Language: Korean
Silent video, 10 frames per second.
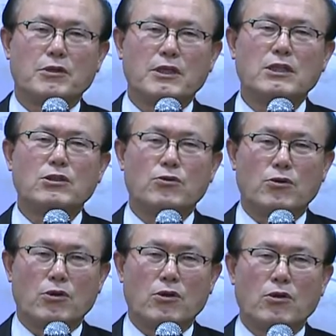
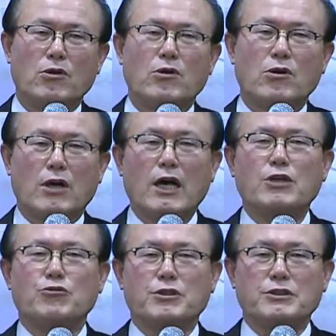
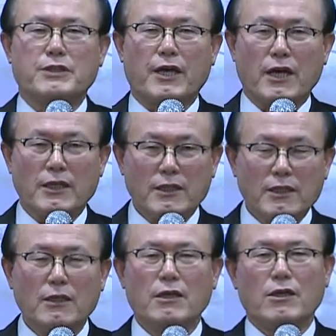인도하기 위해서 내가
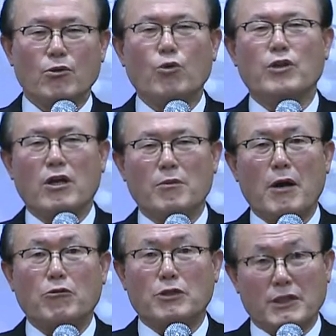이 고난을
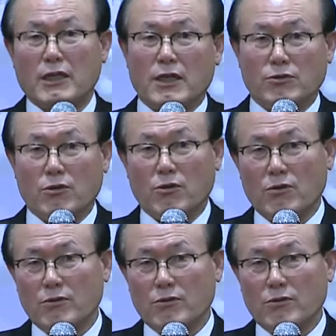받고 있다 나도